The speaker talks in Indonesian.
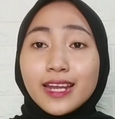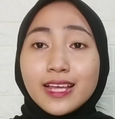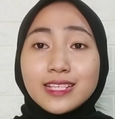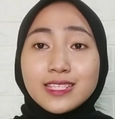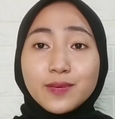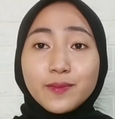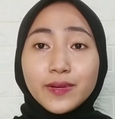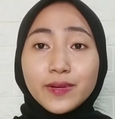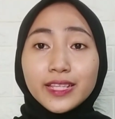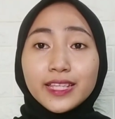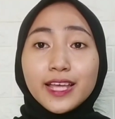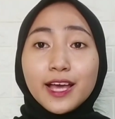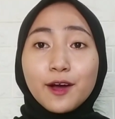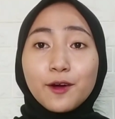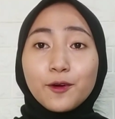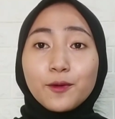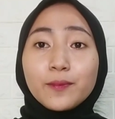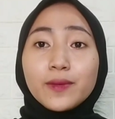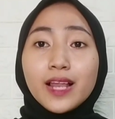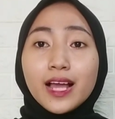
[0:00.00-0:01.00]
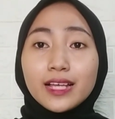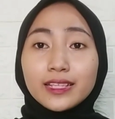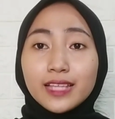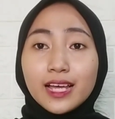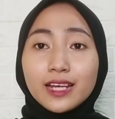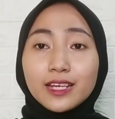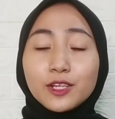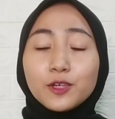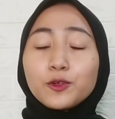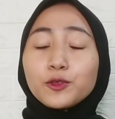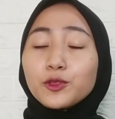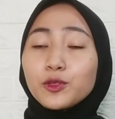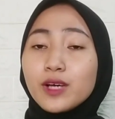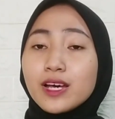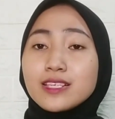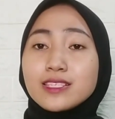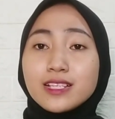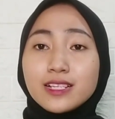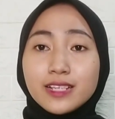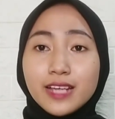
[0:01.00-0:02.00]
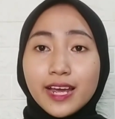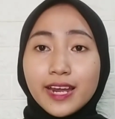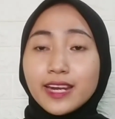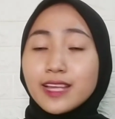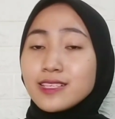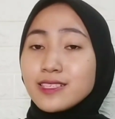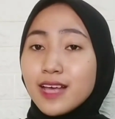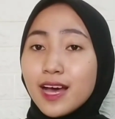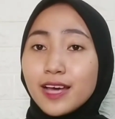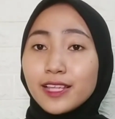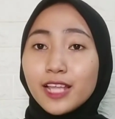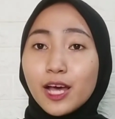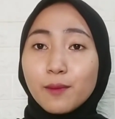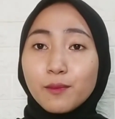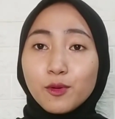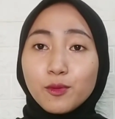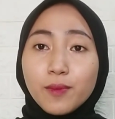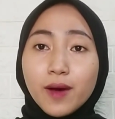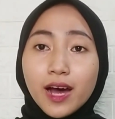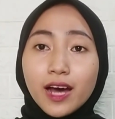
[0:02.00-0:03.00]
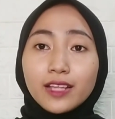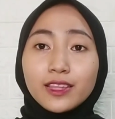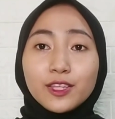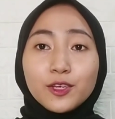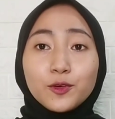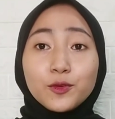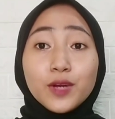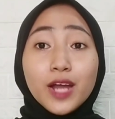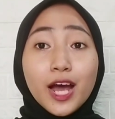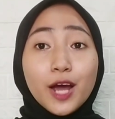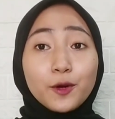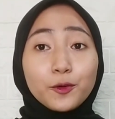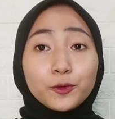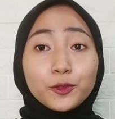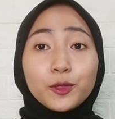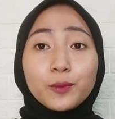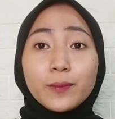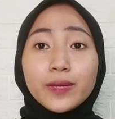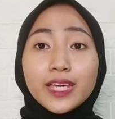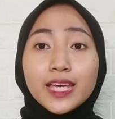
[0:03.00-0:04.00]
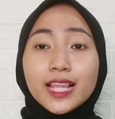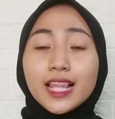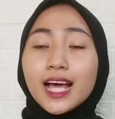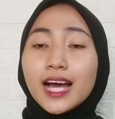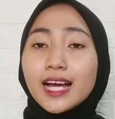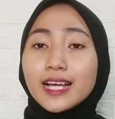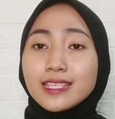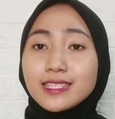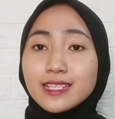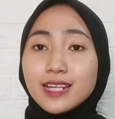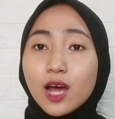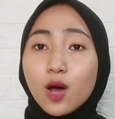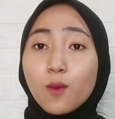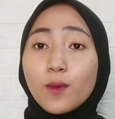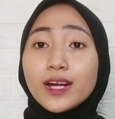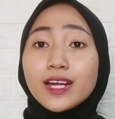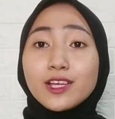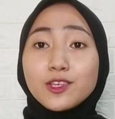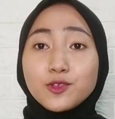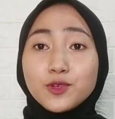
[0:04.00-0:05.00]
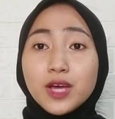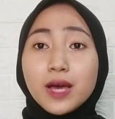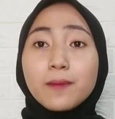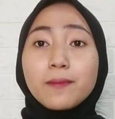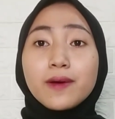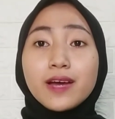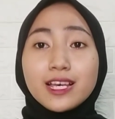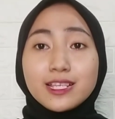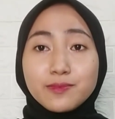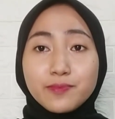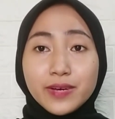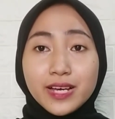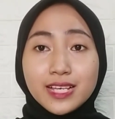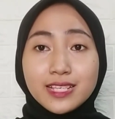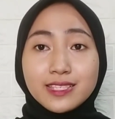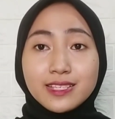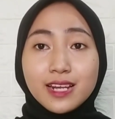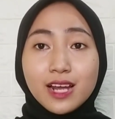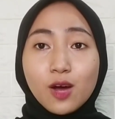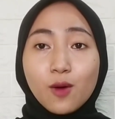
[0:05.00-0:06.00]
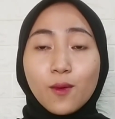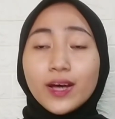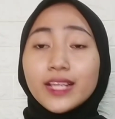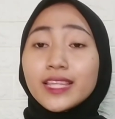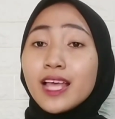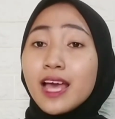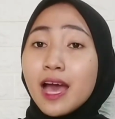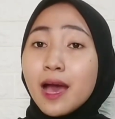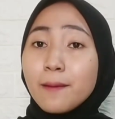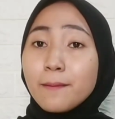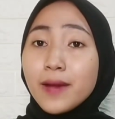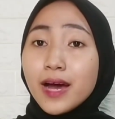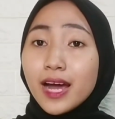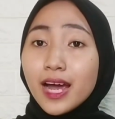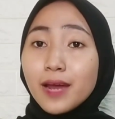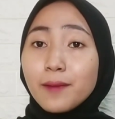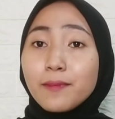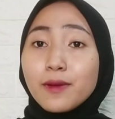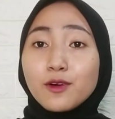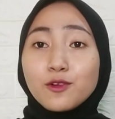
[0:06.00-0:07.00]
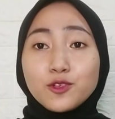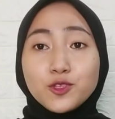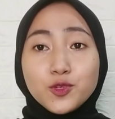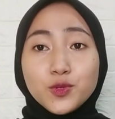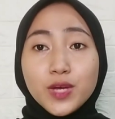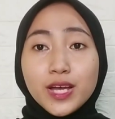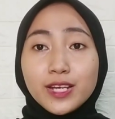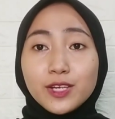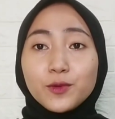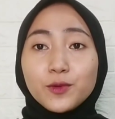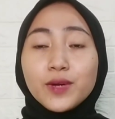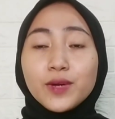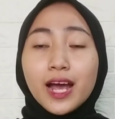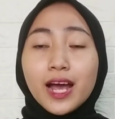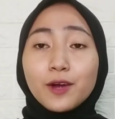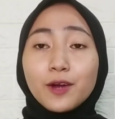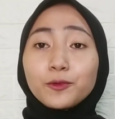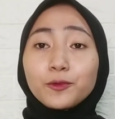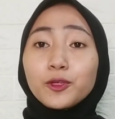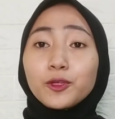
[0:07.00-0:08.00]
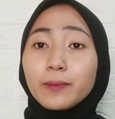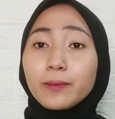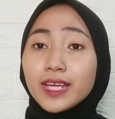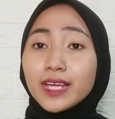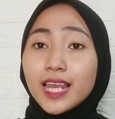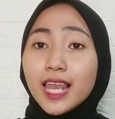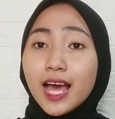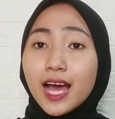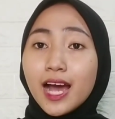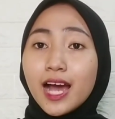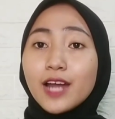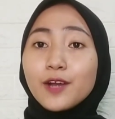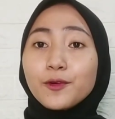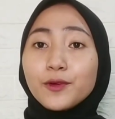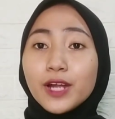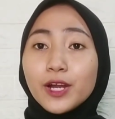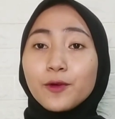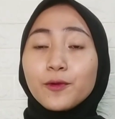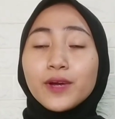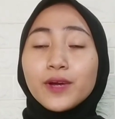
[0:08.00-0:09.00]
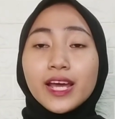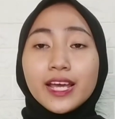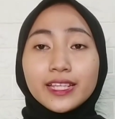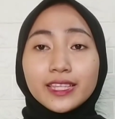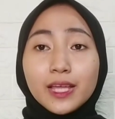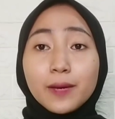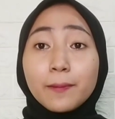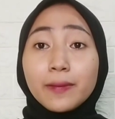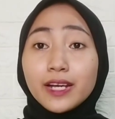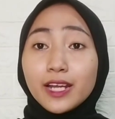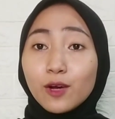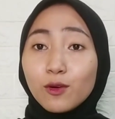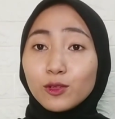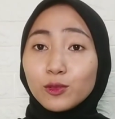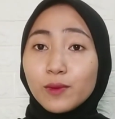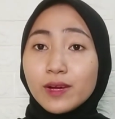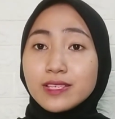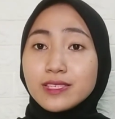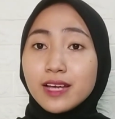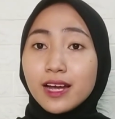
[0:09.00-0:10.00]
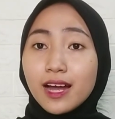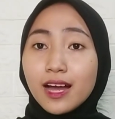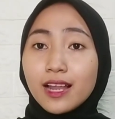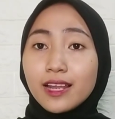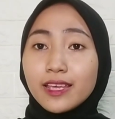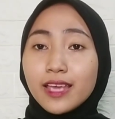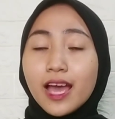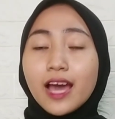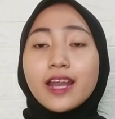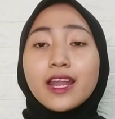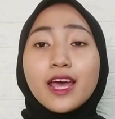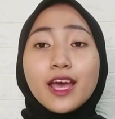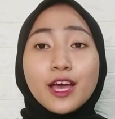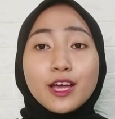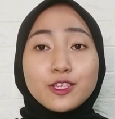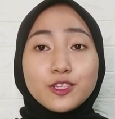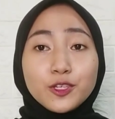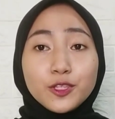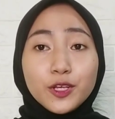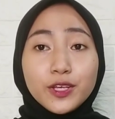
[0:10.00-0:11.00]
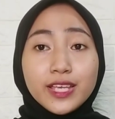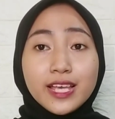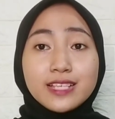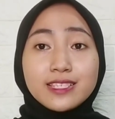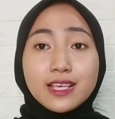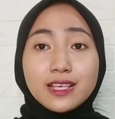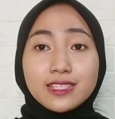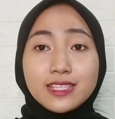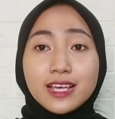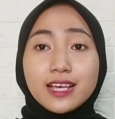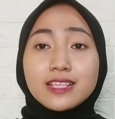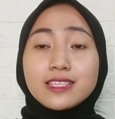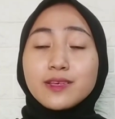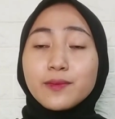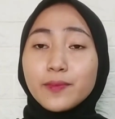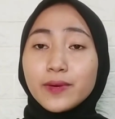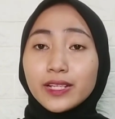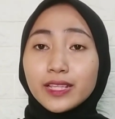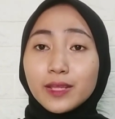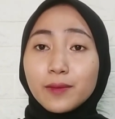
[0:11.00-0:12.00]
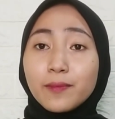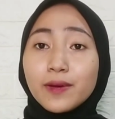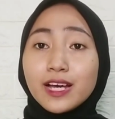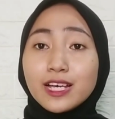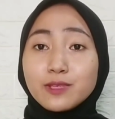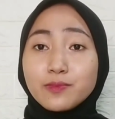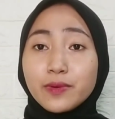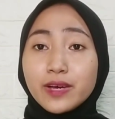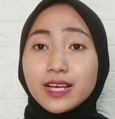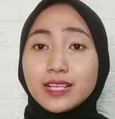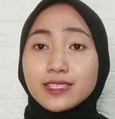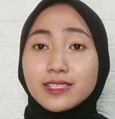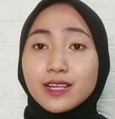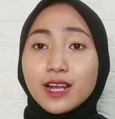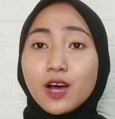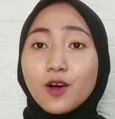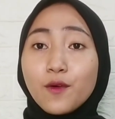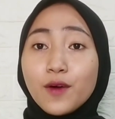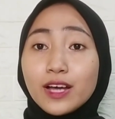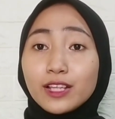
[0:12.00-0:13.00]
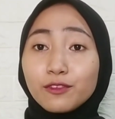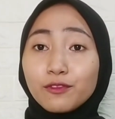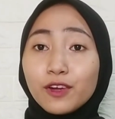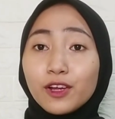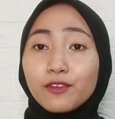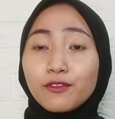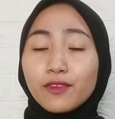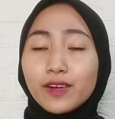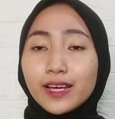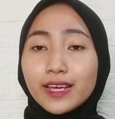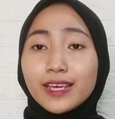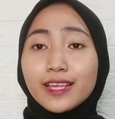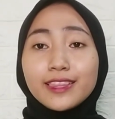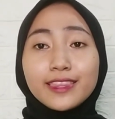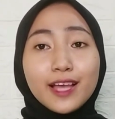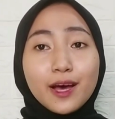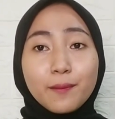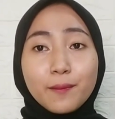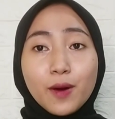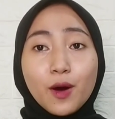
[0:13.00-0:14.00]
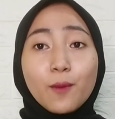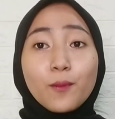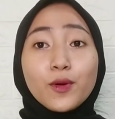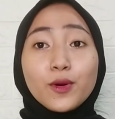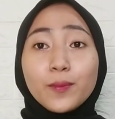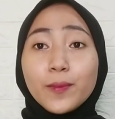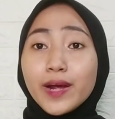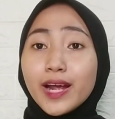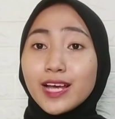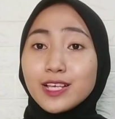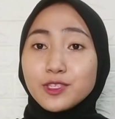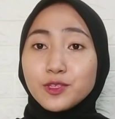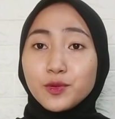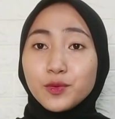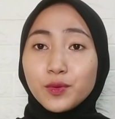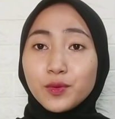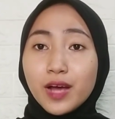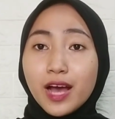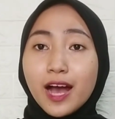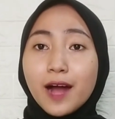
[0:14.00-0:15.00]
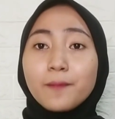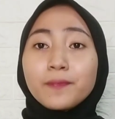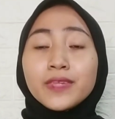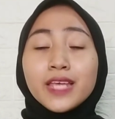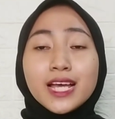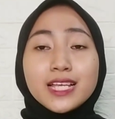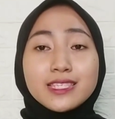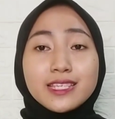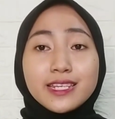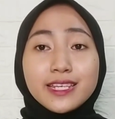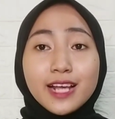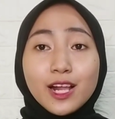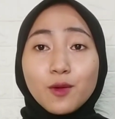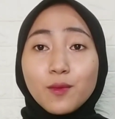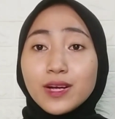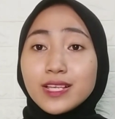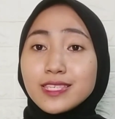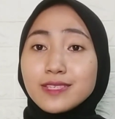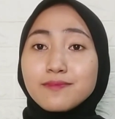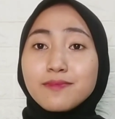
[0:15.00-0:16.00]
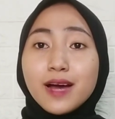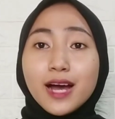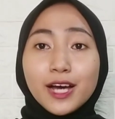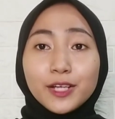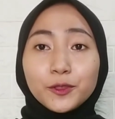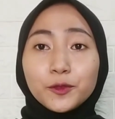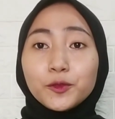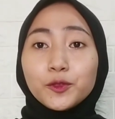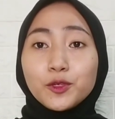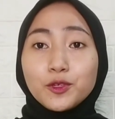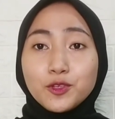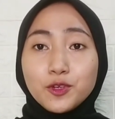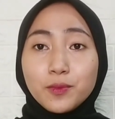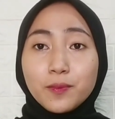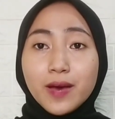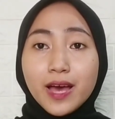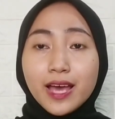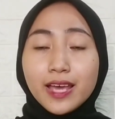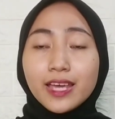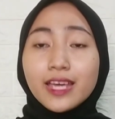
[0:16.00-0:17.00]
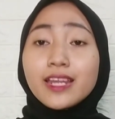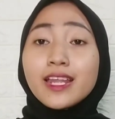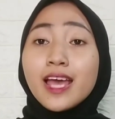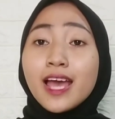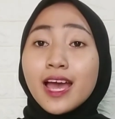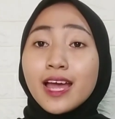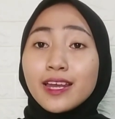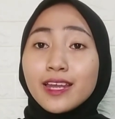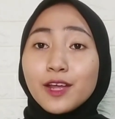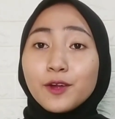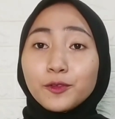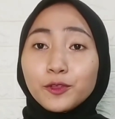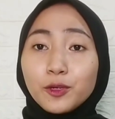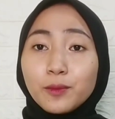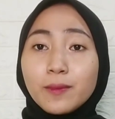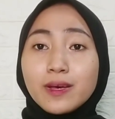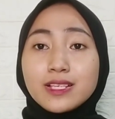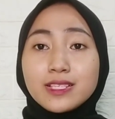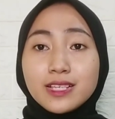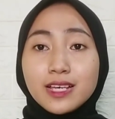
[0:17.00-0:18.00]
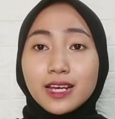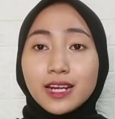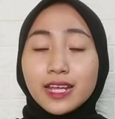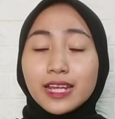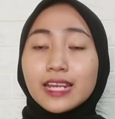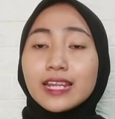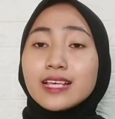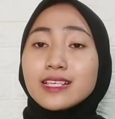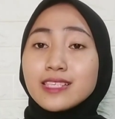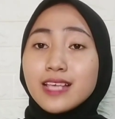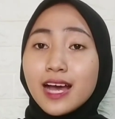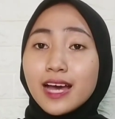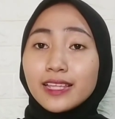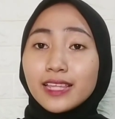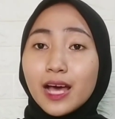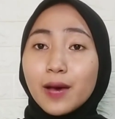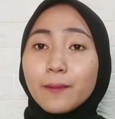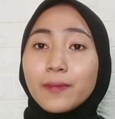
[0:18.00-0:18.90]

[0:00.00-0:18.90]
dan seperti yang aku bilang tadi, untuk hasilnya ini sangat ampuh banget digunakan untuk menghilangkan jerawat dan juga bekas-bekas jerawat. Bahkan bagus juga digunakan untuk menghilangkan noda-noda hitam pada kulit wajah kalian. Contohnya saja seperti bekas-bekas jerawat, flek-flek hitam maupun bekas luka. Jadi kan wajib banget untuk cobain. Dan untuk masker ini sangat